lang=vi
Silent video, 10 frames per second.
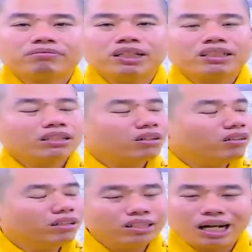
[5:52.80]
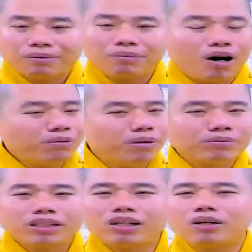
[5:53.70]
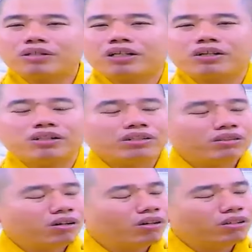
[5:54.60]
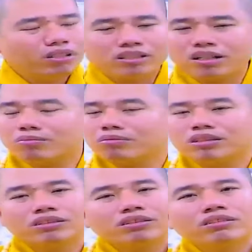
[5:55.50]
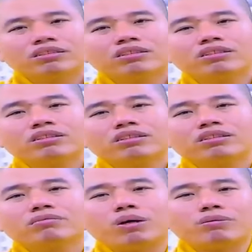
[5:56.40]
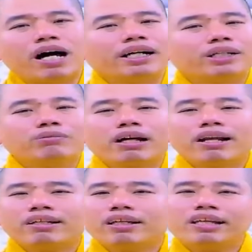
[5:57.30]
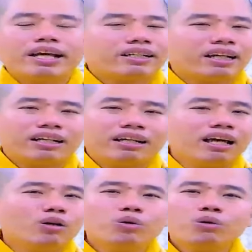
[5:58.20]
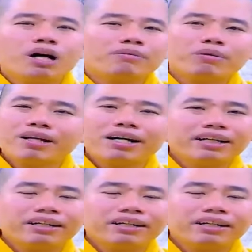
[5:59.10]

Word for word: những đức nói người nào mà bỏ con tịnh độ này rồi thôi thì xong một đời này chúng ta đến thế gian này là để lún qua một đời